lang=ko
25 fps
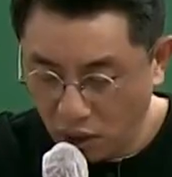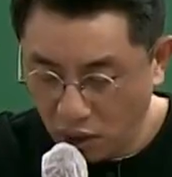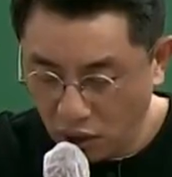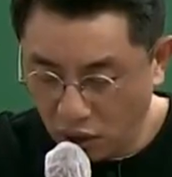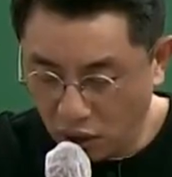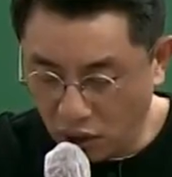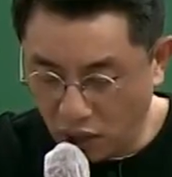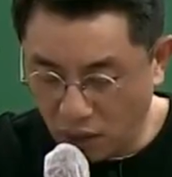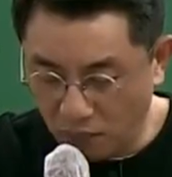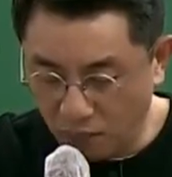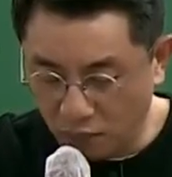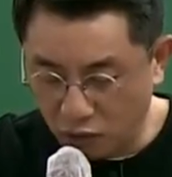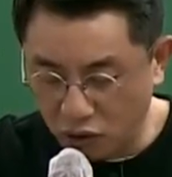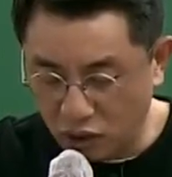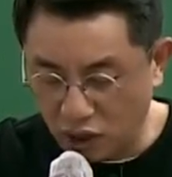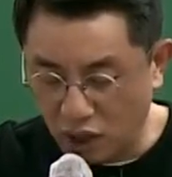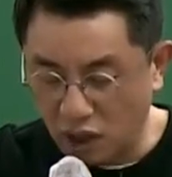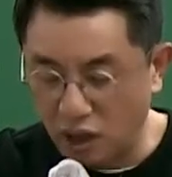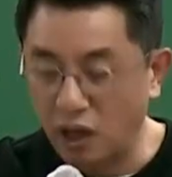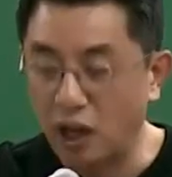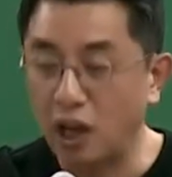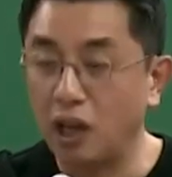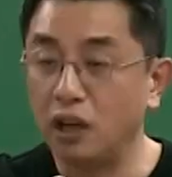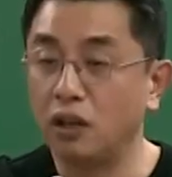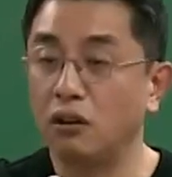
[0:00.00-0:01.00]
현안
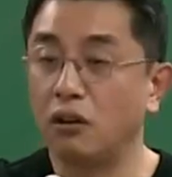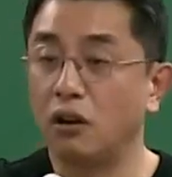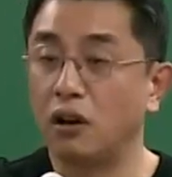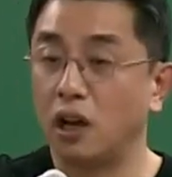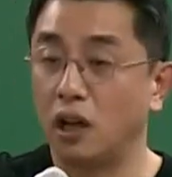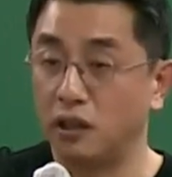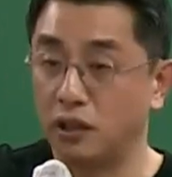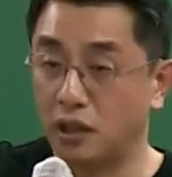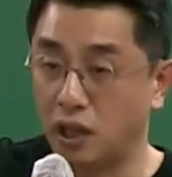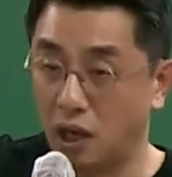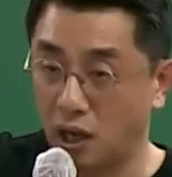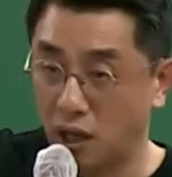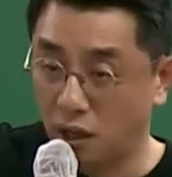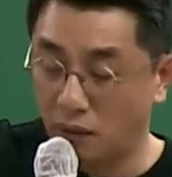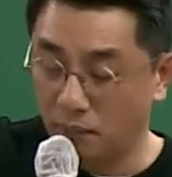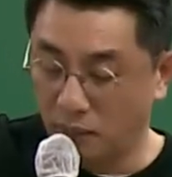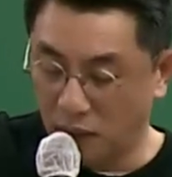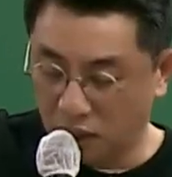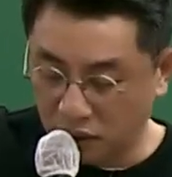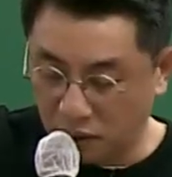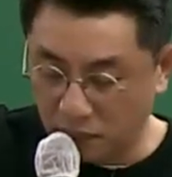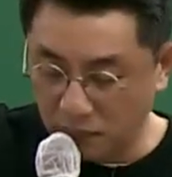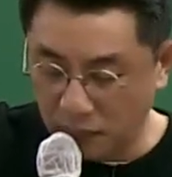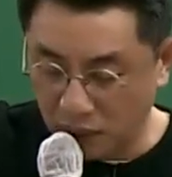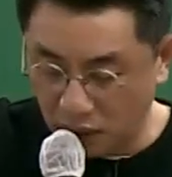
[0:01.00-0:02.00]
문제를 해결한다.
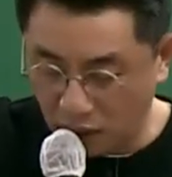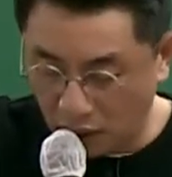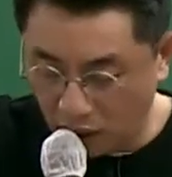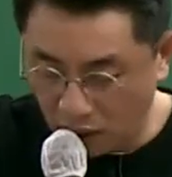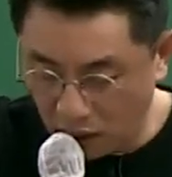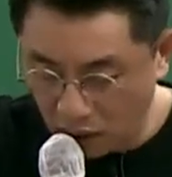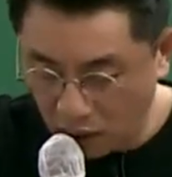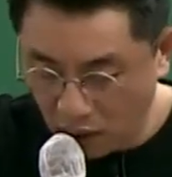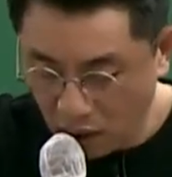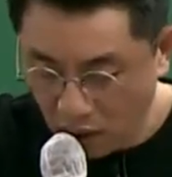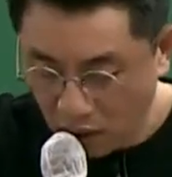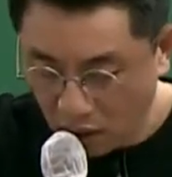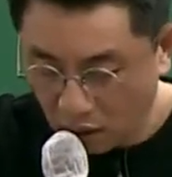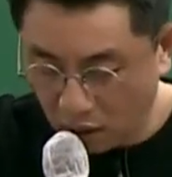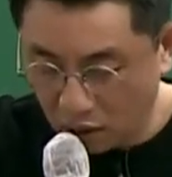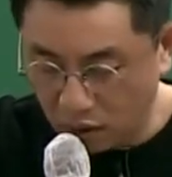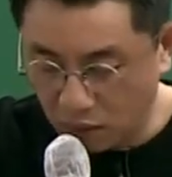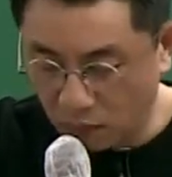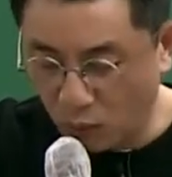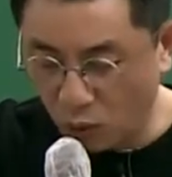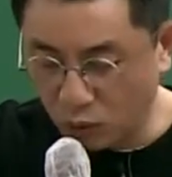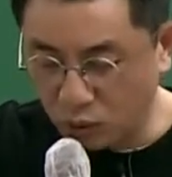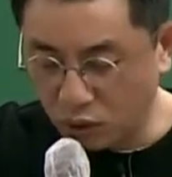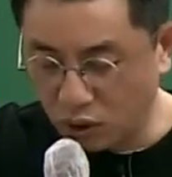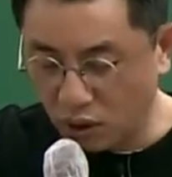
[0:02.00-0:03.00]
맞습니다. 그래서
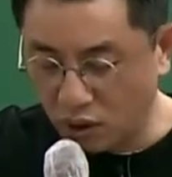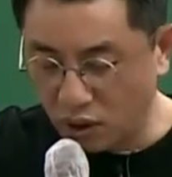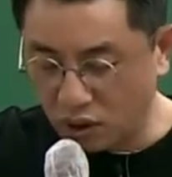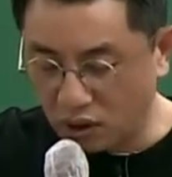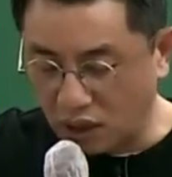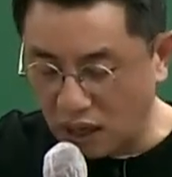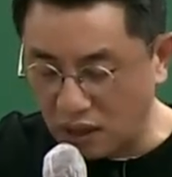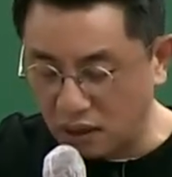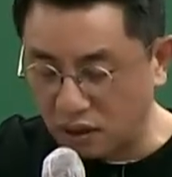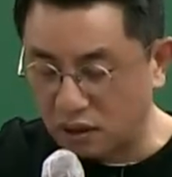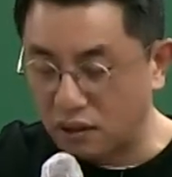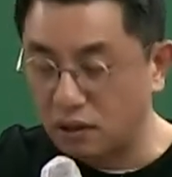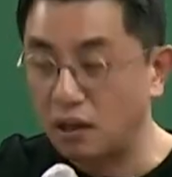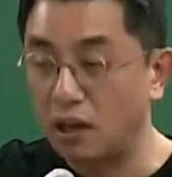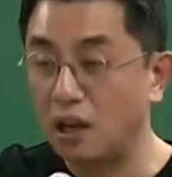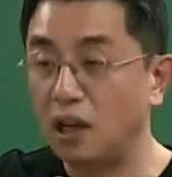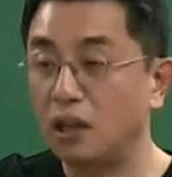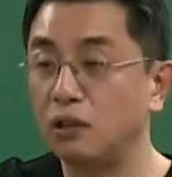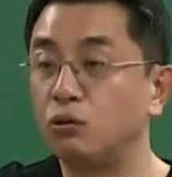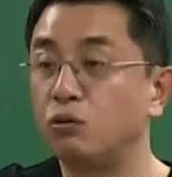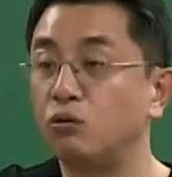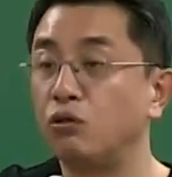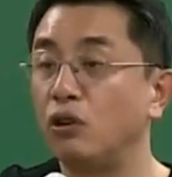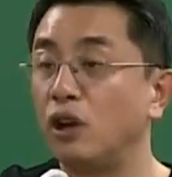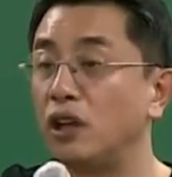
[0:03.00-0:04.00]
목적을
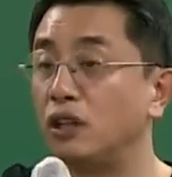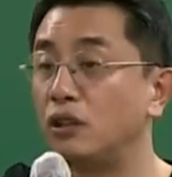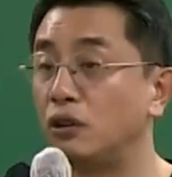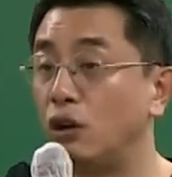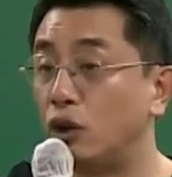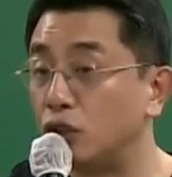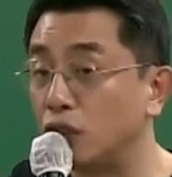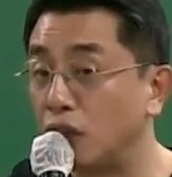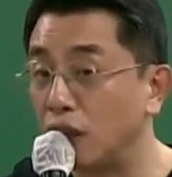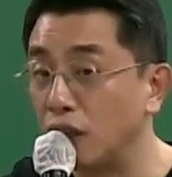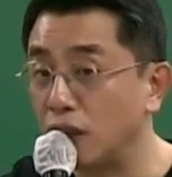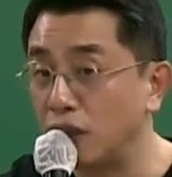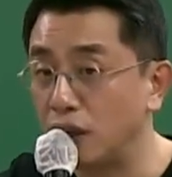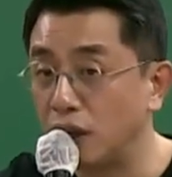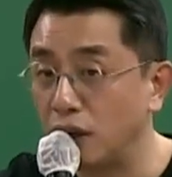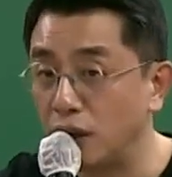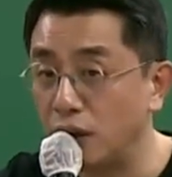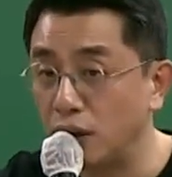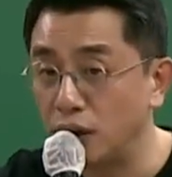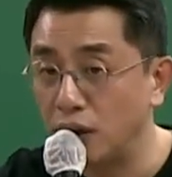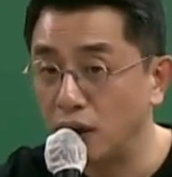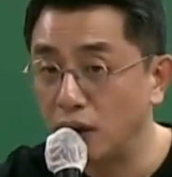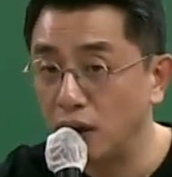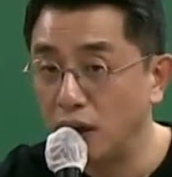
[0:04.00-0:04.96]
달성한 후에는 어떻게 돼요?